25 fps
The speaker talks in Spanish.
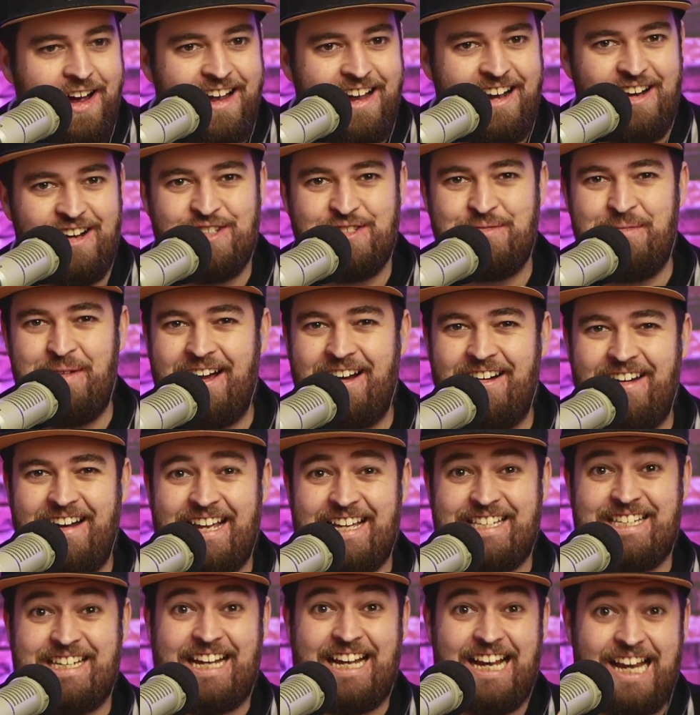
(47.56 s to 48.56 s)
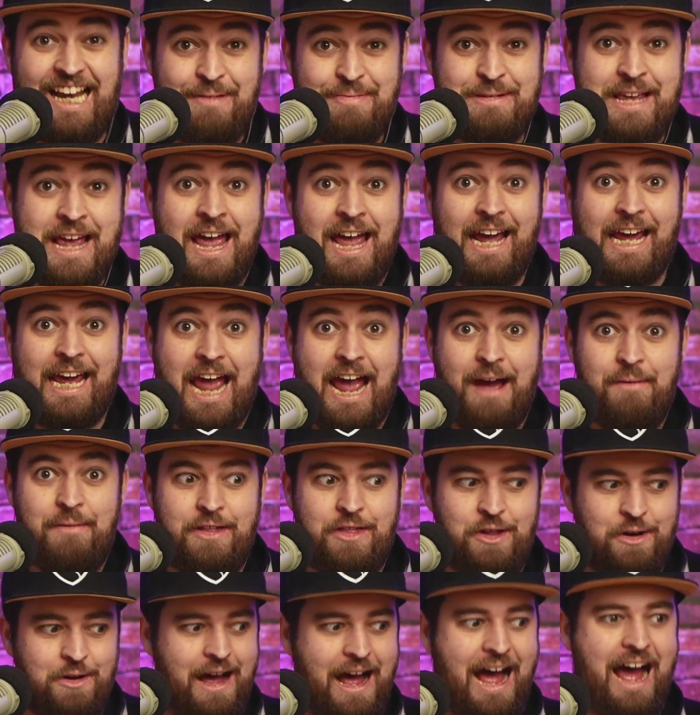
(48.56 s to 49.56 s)
los mejores clips que ha
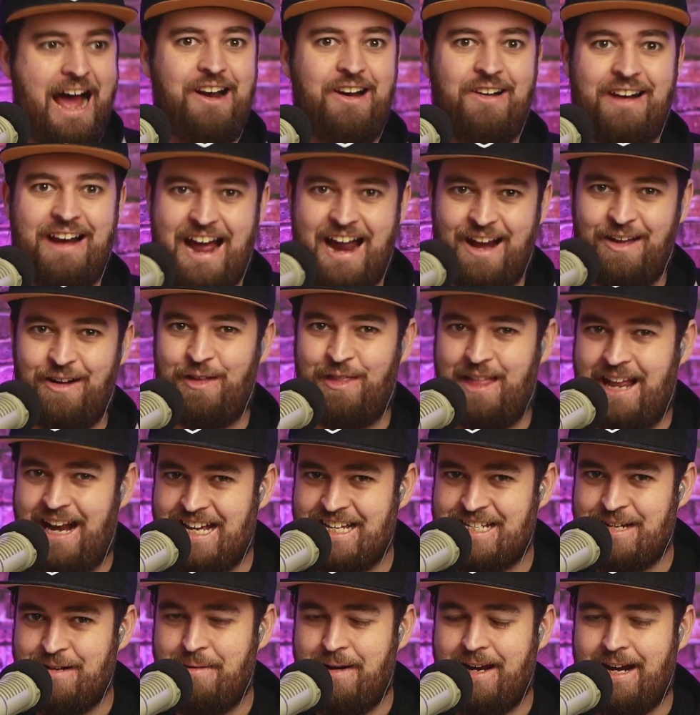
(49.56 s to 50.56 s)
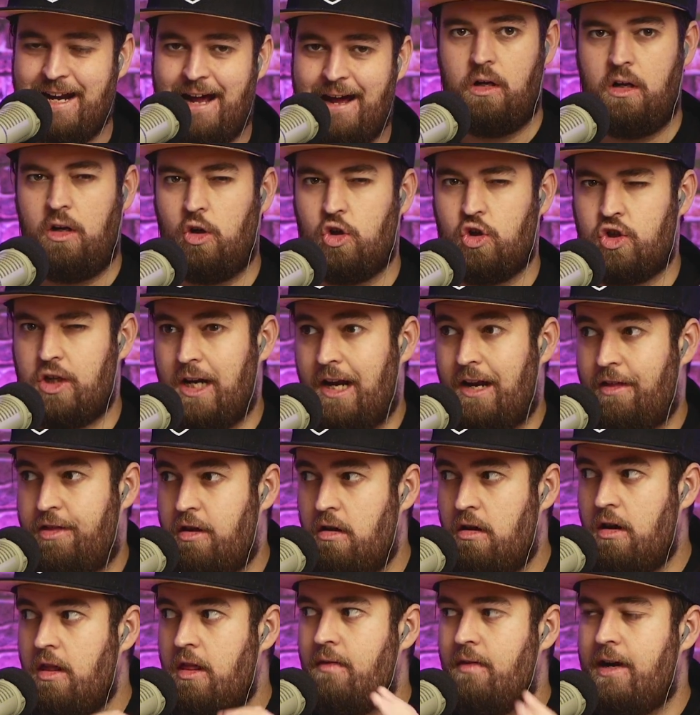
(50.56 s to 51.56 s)
habido a lo largo de la semana. Los
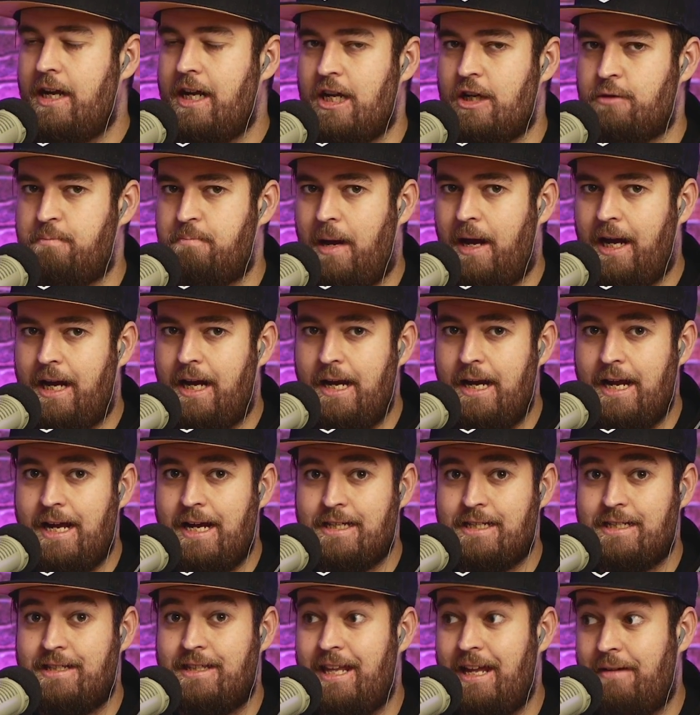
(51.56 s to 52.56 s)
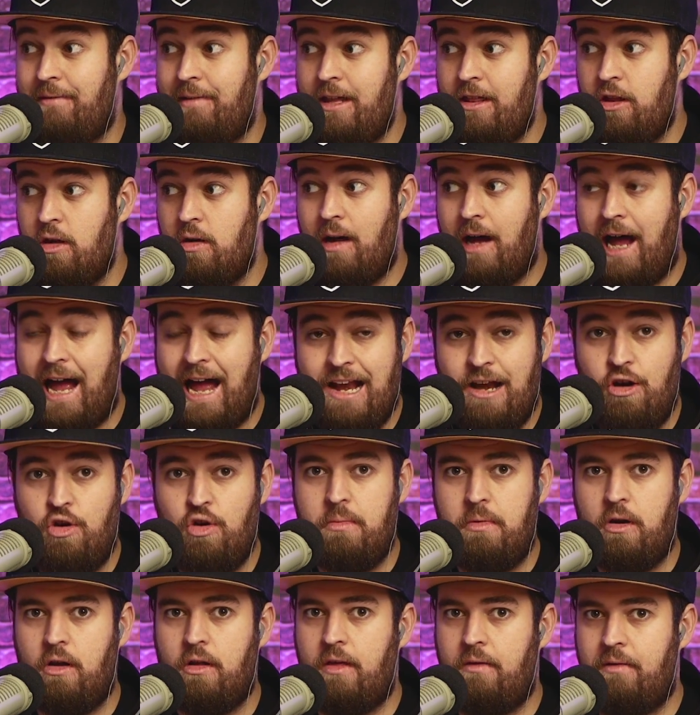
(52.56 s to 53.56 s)
selecciono de varias páginas debido al
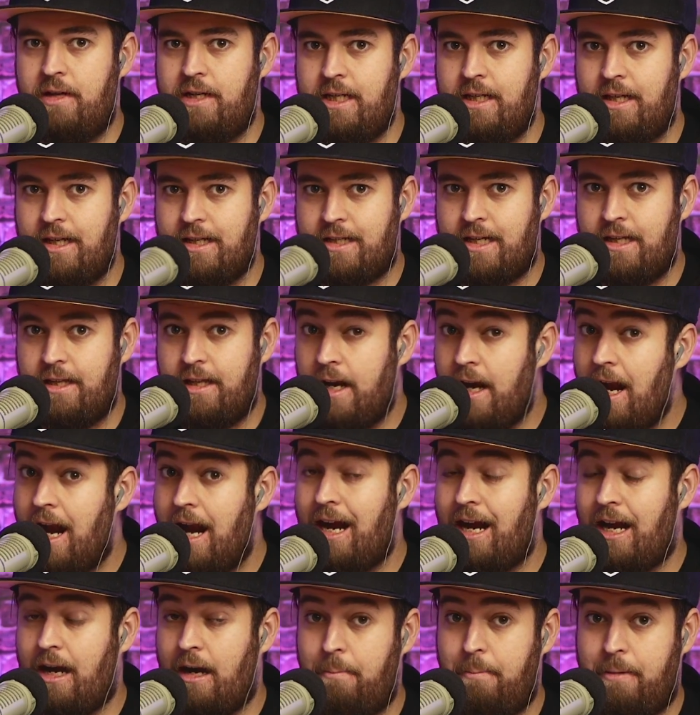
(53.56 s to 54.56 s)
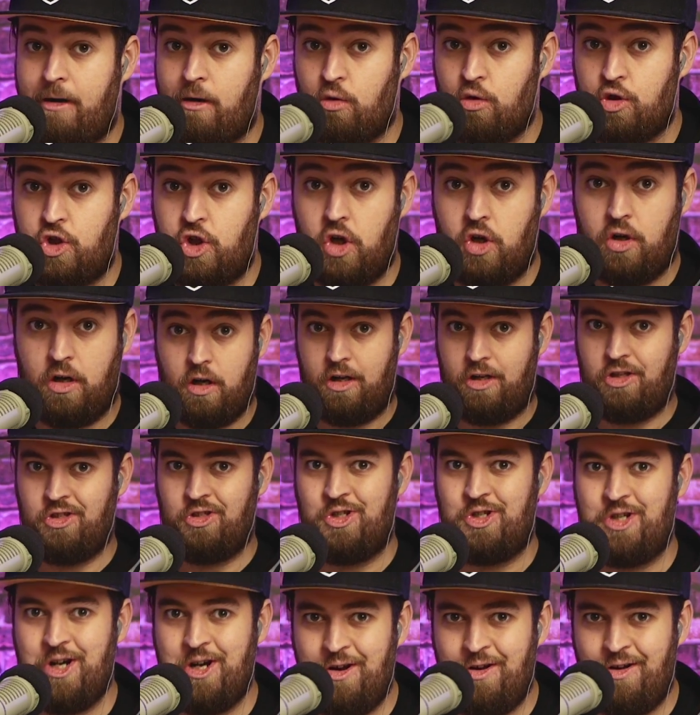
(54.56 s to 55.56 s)
número de visitas que tiene a la repercusión.
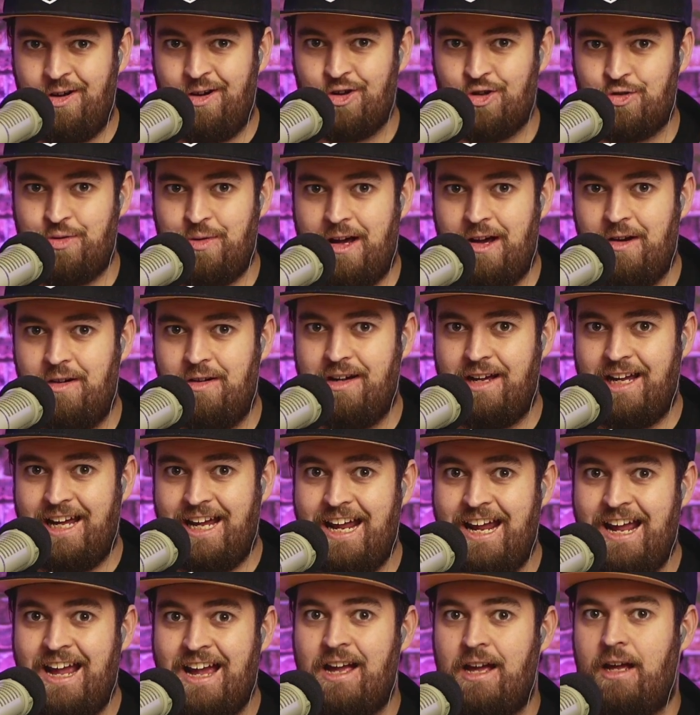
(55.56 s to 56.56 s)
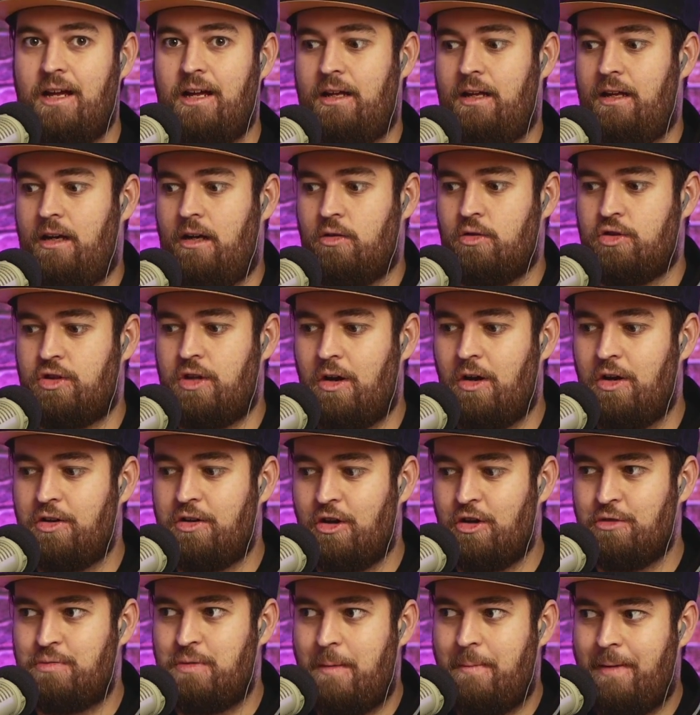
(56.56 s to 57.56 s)
Yo no los veo y los tengo
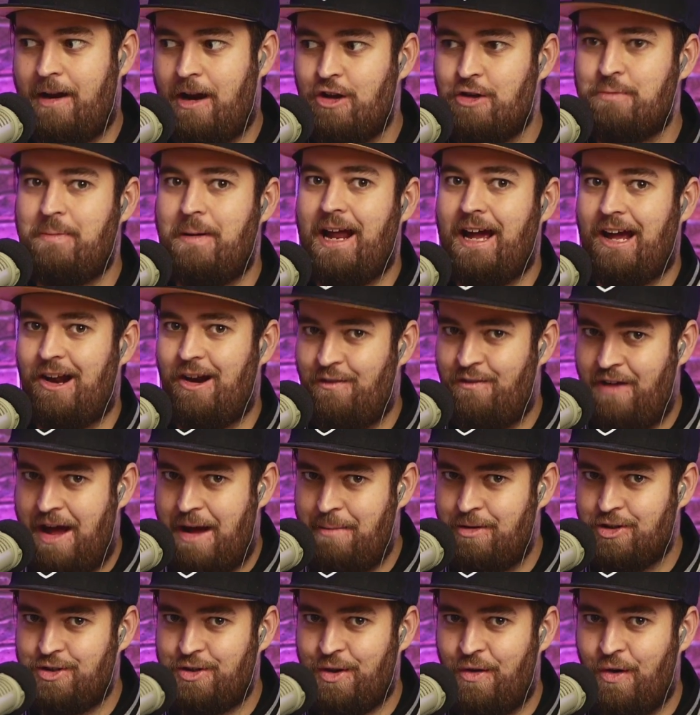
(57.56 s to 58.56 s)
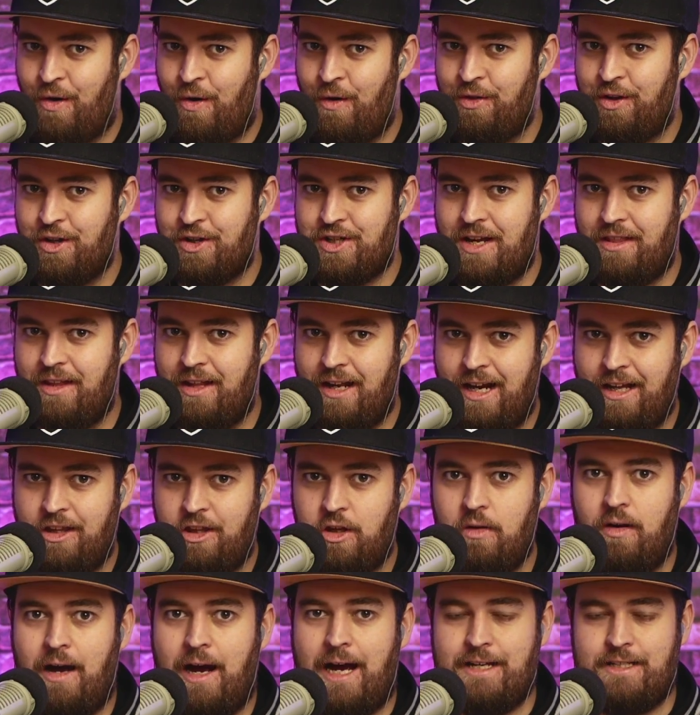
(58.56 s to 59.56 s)
todos preparados para que los veamos todos juntos en
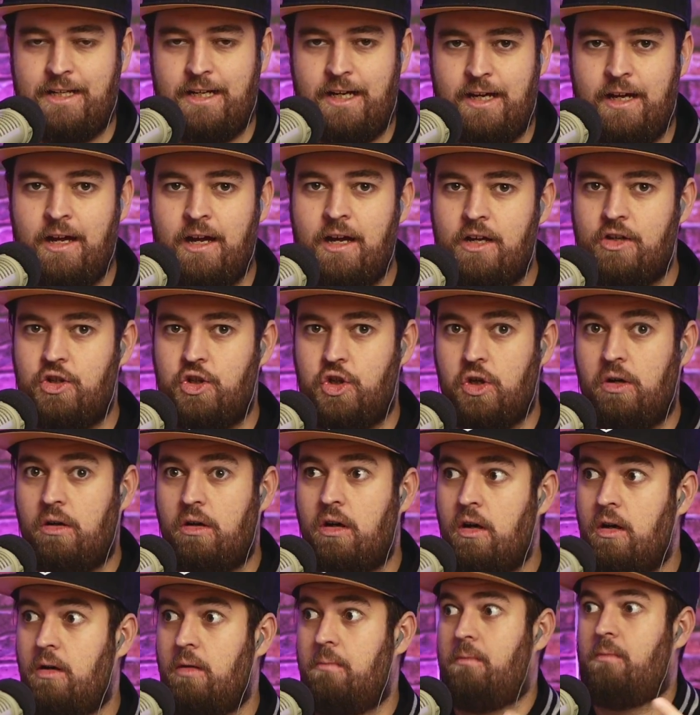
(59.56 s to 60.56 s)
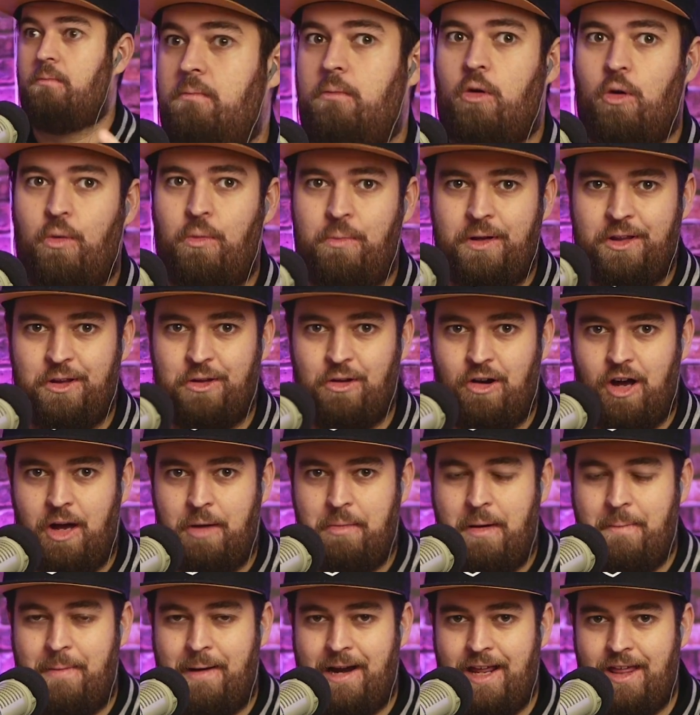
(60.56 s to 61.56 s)
directo, así yo Comento lo que
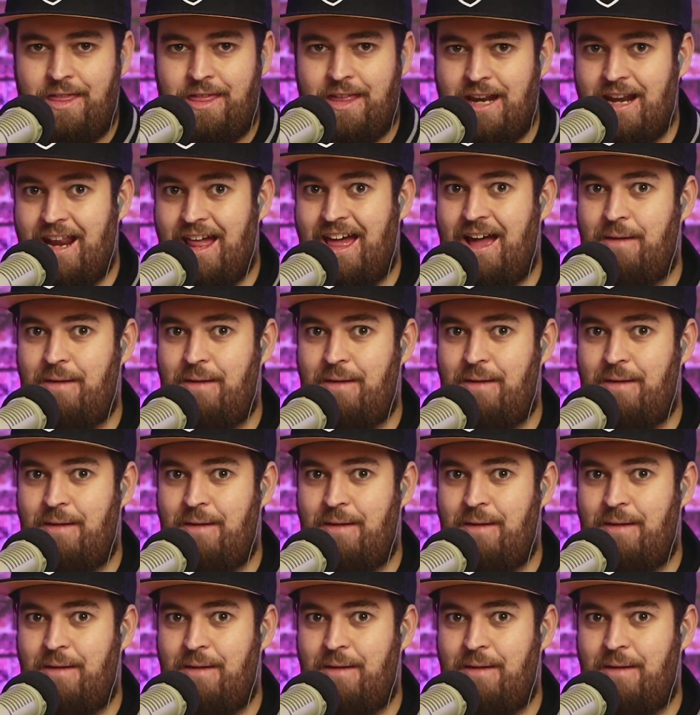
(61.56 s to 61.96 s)
me parece nada